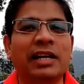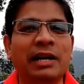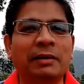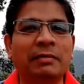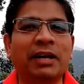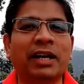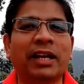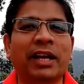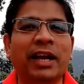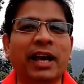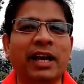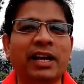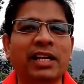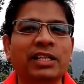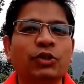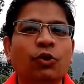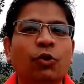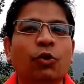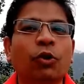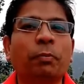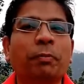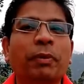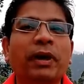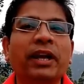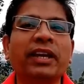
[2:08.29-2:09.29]
நமக்கு
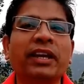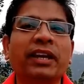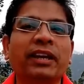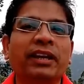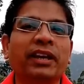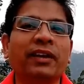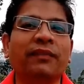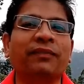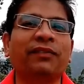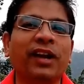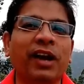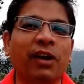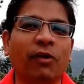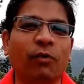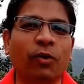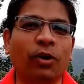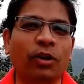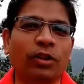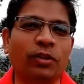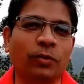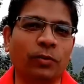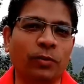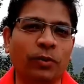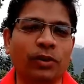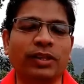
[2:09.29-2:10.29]
யாராச்சும் ஒரு பெரிய கிஃப்டாக
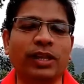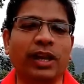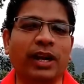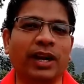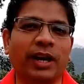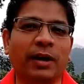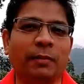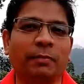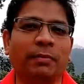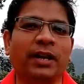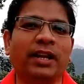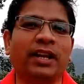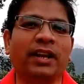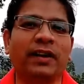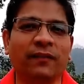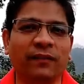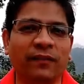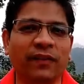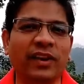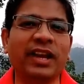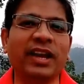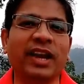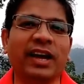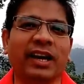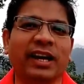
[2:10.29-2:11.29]
கொண்டு வந்து கொடுத்தாங்க அப்படின்னா
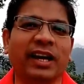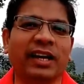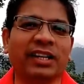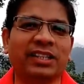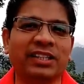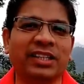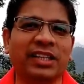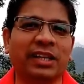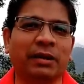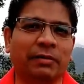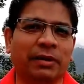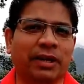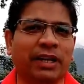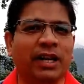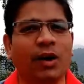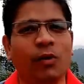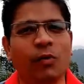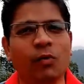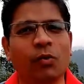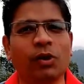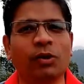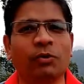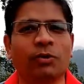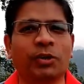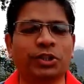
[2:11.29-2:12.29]
ஃப்ரீயாக கிடைச்சது அப்படின்னா
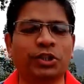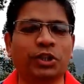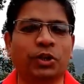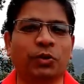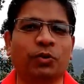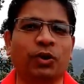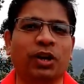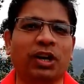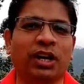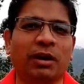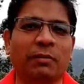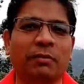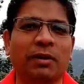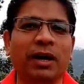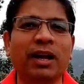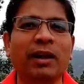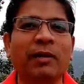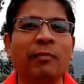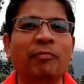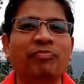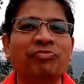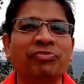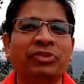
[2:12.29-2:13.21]
ஒரு வருஷம் கூட நம்ம